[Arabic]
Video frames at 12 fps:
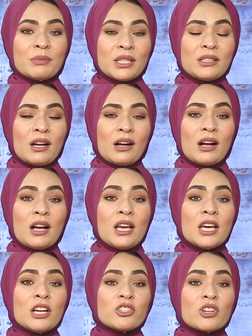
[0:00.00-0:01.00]
المنطقة
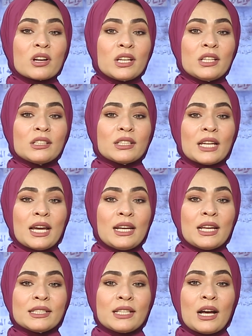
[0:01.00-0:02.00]
شريطة
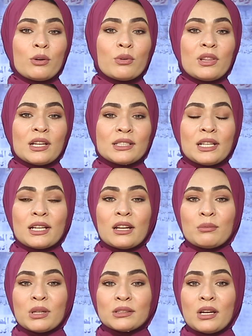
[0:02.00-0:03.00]
ألا تأخذ تلك
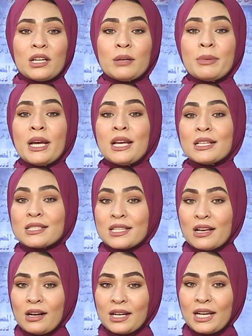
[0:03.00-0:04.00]
المطالب
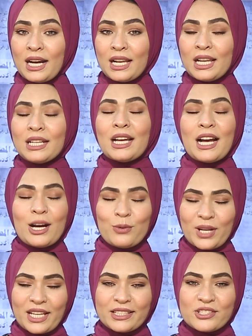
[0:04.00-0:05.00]
سياق العلن
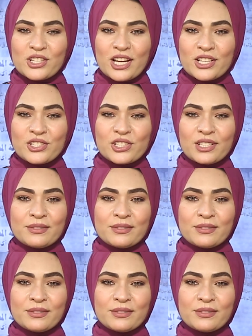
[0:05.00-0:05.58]
أو الاحتجاج